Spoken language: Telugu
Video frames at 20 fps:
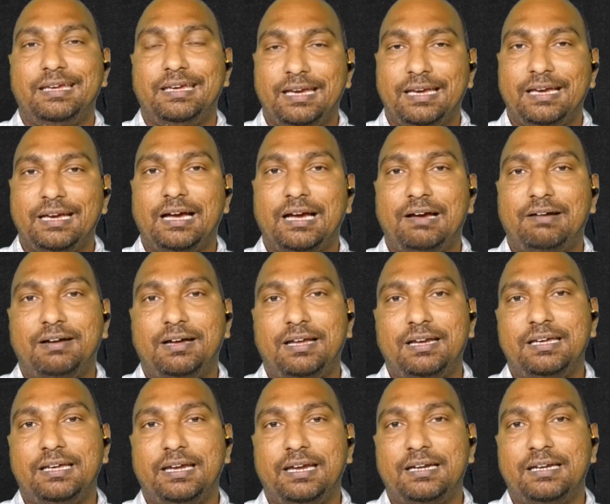ఏం
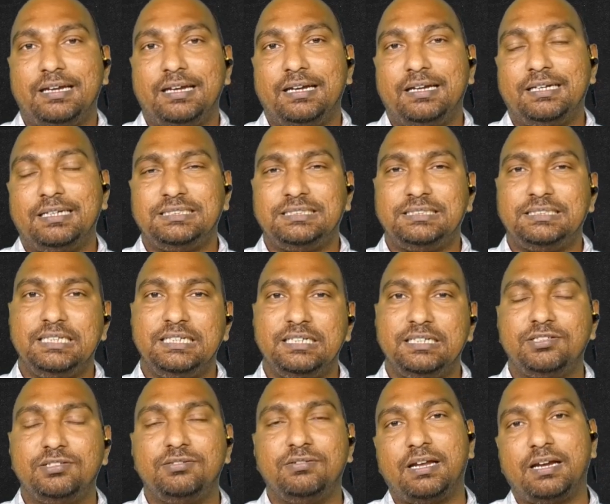కావాలి ఏంటి అంటే
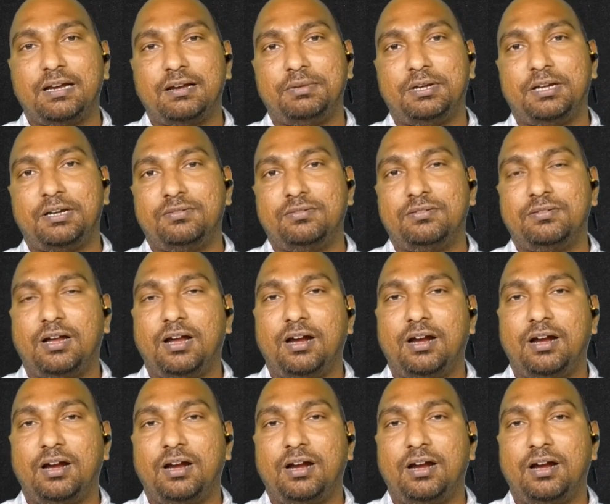సీడ్ ద్వారా మనం